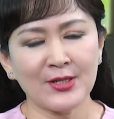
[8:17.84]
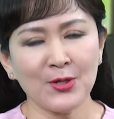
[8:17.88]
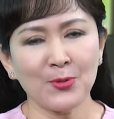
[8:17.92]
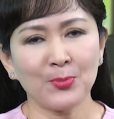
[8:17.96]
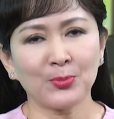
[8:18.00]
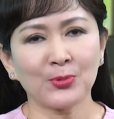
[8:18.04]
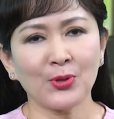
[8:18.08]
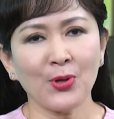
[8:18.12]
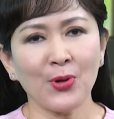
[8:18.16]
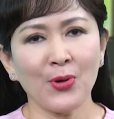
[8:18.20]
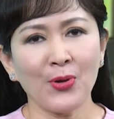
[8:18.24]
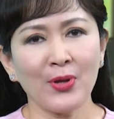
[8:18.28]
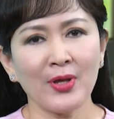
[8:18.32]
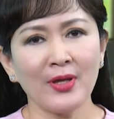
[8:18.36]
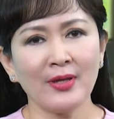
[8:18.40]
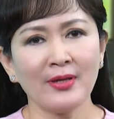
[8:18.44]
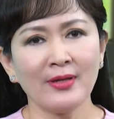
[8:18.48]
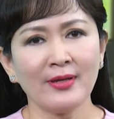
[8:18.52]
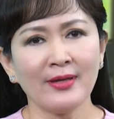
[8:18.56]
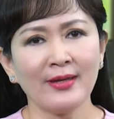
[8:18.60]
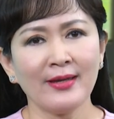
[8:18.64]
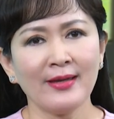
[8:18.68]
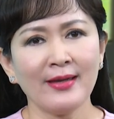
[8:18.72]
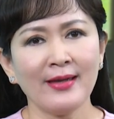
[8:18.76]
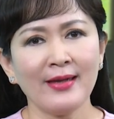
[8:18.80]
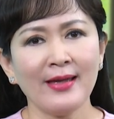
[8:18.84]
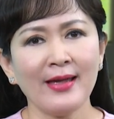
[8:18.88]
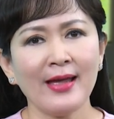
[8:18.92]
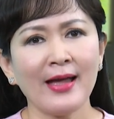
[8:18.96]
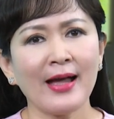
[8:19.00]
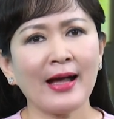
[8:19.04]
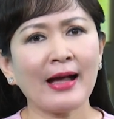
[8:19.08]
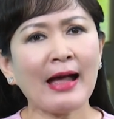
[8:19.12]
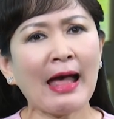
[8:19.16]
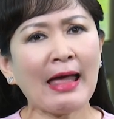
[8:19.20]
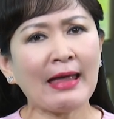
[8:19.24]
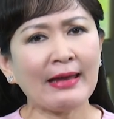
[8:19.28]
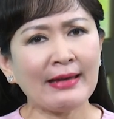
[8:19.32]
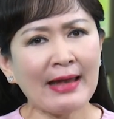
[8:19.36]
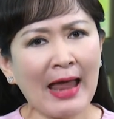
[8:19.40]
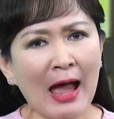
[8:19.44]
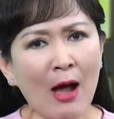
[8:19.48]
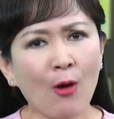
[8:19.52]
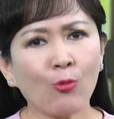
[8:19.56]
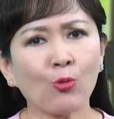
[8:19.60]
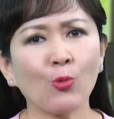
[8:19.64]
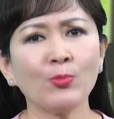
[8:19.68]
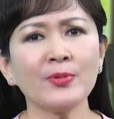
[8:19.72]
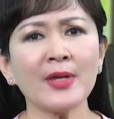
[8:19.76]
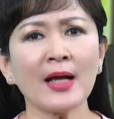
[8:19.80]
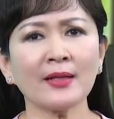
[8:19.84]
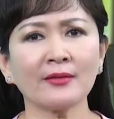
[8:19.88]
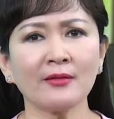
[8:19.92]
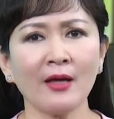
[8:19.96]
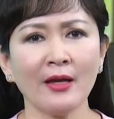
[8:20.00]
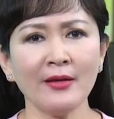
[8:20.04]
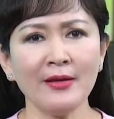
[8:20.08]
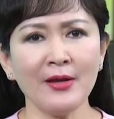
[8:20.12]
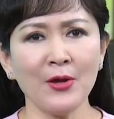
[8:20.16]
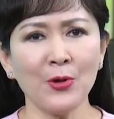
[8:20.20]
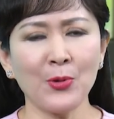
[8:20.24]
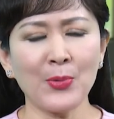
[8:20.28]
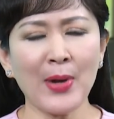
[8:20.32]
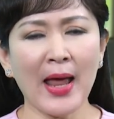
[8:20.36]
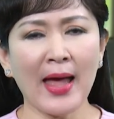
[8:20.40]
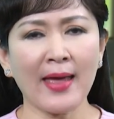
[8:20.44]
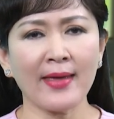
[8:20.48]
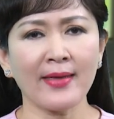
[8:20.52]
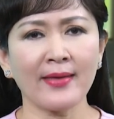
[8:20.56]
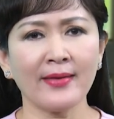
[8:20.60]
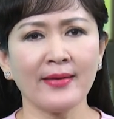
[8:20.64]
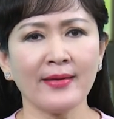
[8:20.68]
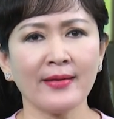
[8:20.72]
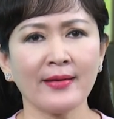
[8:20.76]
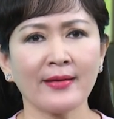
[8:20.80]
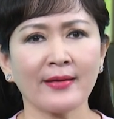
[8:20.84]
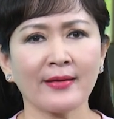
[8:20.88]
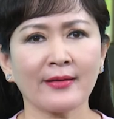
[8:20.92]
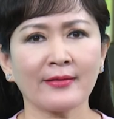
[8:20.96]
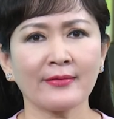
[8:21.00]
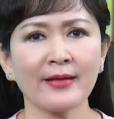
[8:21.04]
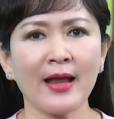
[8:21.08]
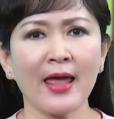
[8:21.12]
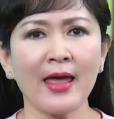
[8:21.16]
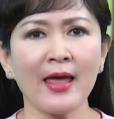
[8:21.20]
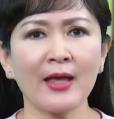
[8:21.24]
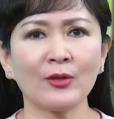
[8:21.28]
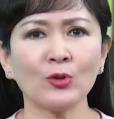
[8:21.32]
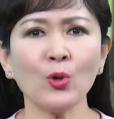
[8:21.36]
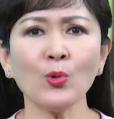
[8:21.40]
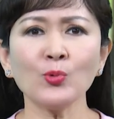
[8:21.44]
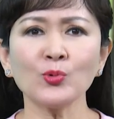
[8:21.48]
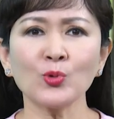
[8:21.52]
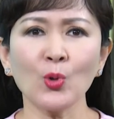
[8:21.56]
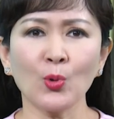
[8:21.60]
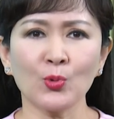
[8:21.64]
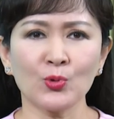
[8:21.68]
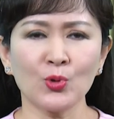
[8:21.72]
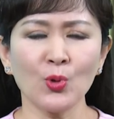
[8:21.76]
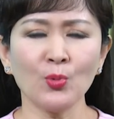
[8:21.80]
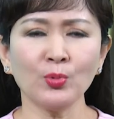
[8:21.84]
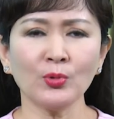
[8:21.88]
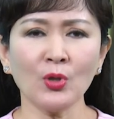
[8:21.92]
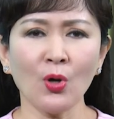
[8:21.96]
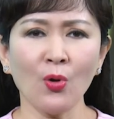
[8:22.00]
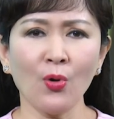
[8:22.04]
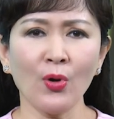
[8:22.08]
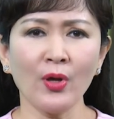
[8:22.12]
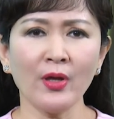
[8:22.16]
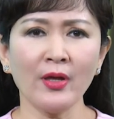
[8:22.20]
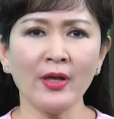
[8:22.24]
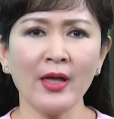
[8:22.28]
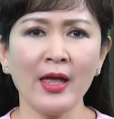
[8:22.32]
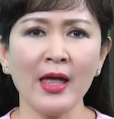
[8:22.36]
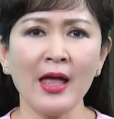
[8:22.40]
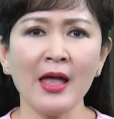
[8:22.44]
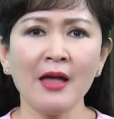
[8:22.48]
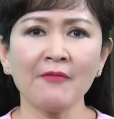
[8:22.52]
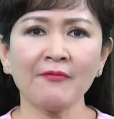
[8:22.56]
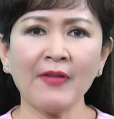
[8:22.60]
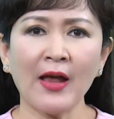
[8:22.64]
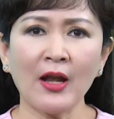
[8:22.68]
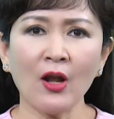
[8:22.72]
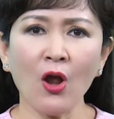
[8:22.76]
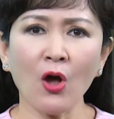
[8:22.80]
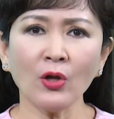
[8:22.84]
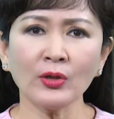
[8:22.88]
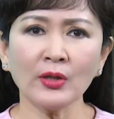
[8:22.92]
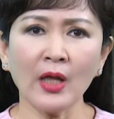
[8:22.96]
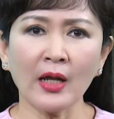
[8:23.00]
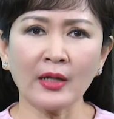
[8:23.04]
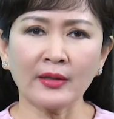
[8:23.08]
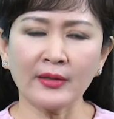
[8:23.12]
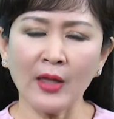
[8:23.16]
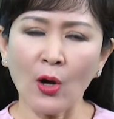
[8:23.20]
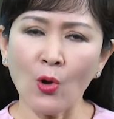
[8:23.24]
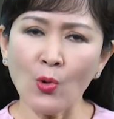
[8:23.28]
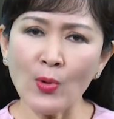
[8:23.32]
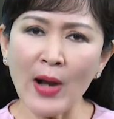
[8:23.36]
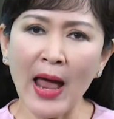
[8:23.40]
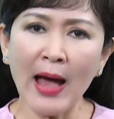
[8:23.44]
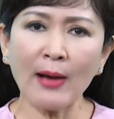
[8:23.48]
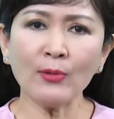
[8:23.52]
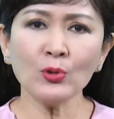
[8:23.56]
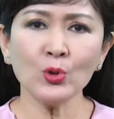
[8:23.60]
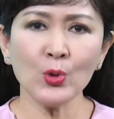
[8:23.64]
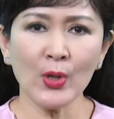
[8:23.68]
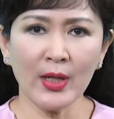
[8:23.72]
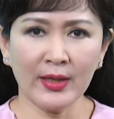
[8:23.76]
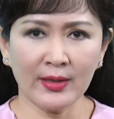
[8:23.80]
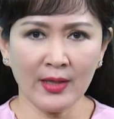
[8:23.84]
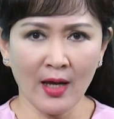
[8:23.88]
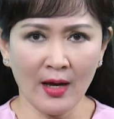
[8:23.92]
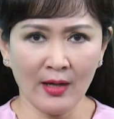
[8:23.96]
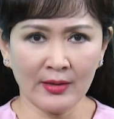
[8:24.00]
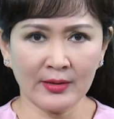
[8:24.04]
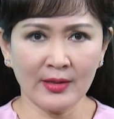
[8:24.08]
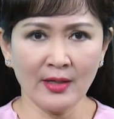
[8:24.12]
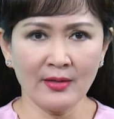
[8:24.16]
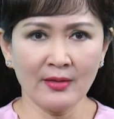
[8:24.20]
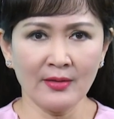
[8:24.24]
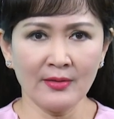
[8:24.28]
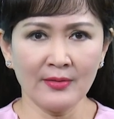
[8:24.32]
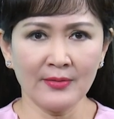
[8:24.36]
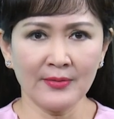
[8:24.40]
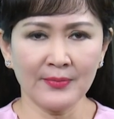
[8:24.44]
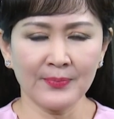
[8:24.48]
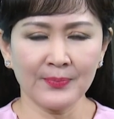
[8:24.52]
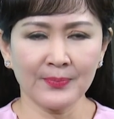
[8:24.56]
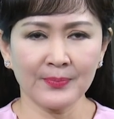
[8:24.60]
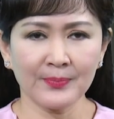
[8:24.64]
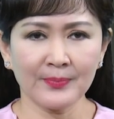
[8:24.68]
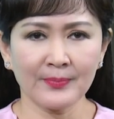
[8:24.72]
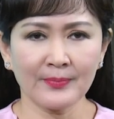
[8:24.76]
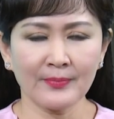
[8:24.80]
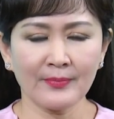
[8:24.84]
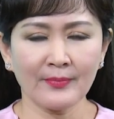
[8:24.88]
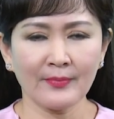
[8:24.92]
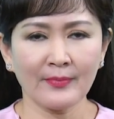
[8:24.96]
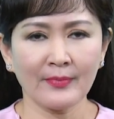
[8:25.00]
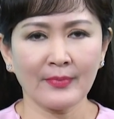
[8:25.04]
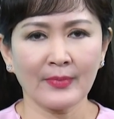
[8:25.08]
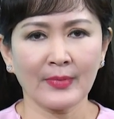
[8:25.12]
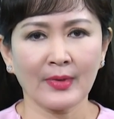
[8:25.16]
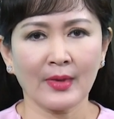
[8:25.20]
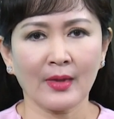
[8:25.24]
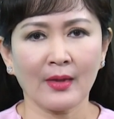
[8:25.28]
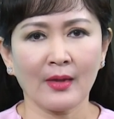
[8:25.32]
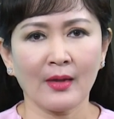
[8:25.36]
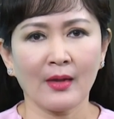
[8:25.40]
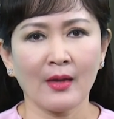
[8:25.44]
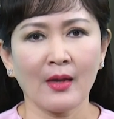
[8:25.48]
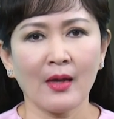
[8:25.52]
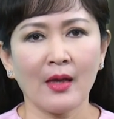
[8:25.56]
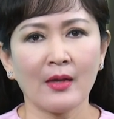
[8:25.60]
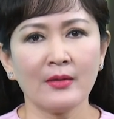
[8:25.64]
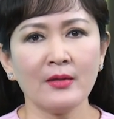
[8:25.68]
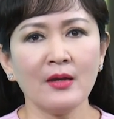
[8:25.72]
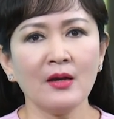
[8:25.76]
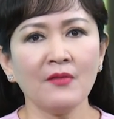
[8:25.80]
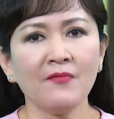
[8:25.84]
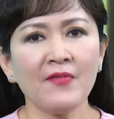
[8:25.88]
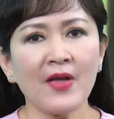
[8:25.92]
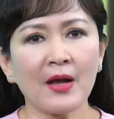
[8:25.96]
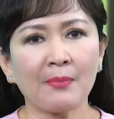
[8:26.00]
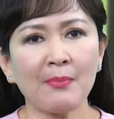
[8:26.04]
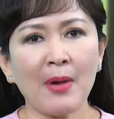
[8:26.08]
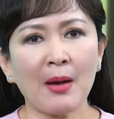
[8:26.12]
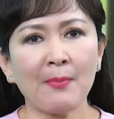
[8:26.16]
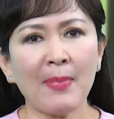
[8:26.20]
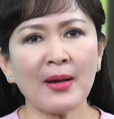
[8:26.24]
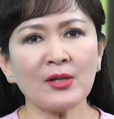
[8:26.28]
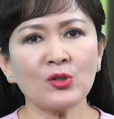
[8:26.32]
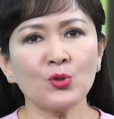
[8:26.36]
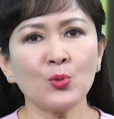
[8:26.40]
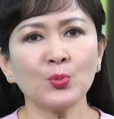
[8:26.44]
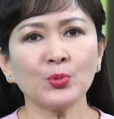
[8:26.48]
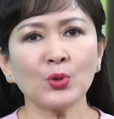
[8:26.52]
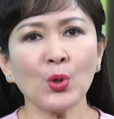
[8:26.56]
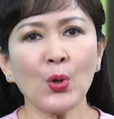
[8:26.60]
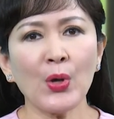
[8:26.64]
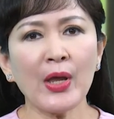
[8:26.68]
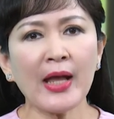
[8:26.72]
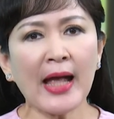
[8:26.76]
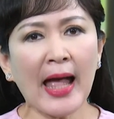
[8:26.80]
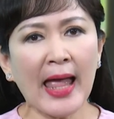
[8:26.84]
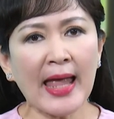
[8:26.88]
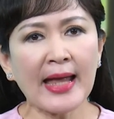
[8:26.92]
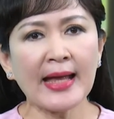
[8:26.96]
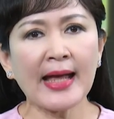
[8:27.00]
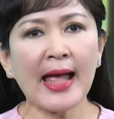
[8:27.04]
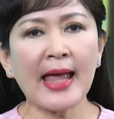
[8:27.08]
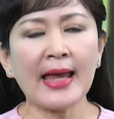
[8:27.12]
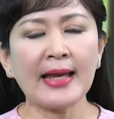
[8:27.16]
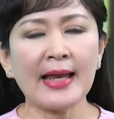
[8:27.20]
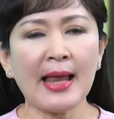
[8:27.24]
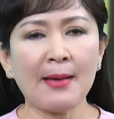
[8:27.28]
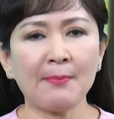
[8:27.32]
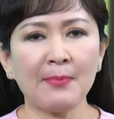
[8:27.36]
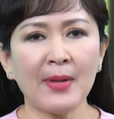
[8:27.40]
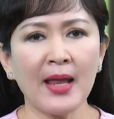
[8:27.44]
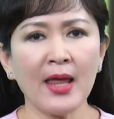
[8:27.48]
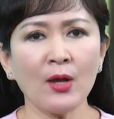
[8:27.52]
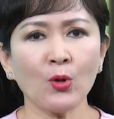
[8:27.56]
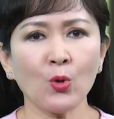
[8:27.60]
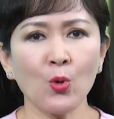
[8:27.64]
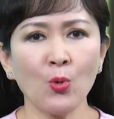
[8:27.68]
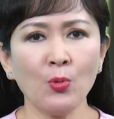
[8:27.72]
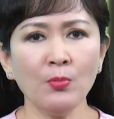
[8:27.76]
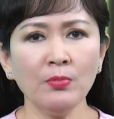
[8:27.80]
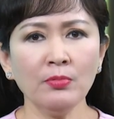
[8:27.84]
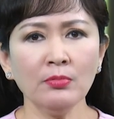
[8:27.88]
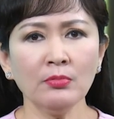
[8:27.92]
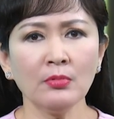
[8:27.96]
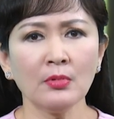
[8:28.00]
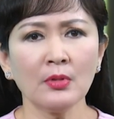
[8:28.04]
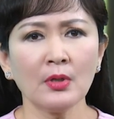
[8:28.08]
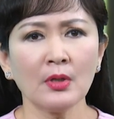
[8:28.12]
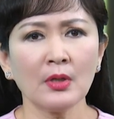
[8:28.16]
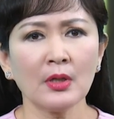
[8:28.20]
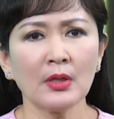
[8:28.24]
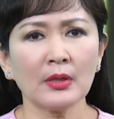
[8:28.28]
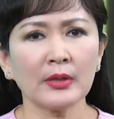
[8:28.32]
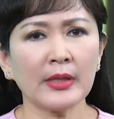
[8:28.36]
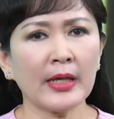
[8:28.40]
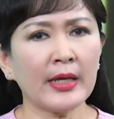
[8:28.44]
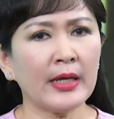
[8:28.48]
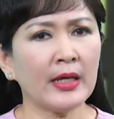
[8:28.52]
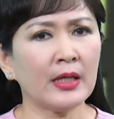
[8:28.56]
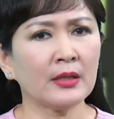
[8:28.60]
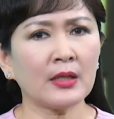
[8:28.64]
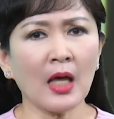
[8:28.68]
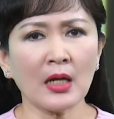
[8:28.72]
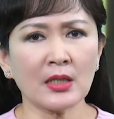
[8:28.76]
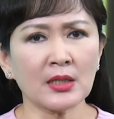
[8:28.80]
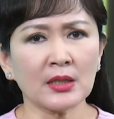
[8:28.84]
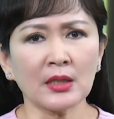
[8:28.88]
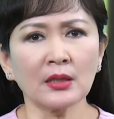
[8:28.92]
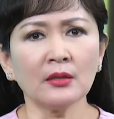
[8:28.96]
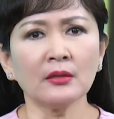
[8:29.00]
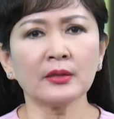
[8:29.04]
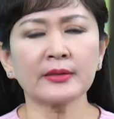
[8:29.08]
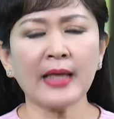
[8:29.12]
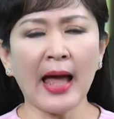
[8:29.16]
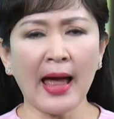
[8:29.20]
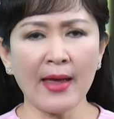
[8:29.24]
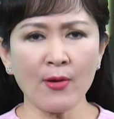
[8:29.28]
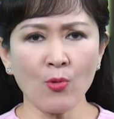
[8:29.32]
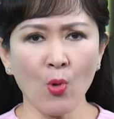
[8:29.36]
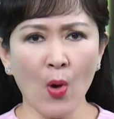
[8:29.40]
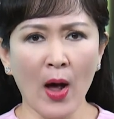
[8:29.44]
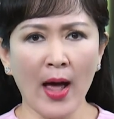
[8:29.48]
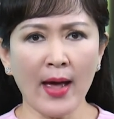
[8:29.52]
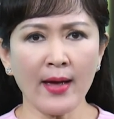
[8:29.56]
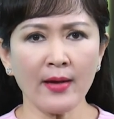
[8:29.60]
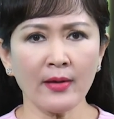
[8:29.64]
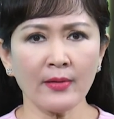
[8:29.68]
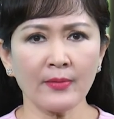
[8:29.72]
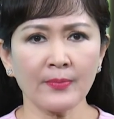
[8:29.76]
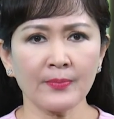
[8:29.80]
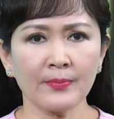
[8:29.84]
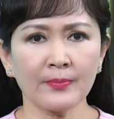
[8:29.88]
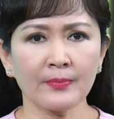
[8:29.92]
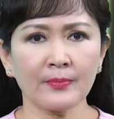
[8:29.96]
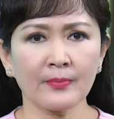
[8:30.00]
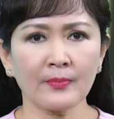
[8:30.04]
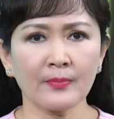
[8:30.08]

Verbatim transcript: Mẹ chồng tôi ngày nào cũng nhắc tới điều này để thúc giục chúng tôi phải lo thật thấu đáo chuyện thờ tự. Nhưng việc bà bắt chúng tôi ngày ngày làm lễ cúng thì thật sự thái quá.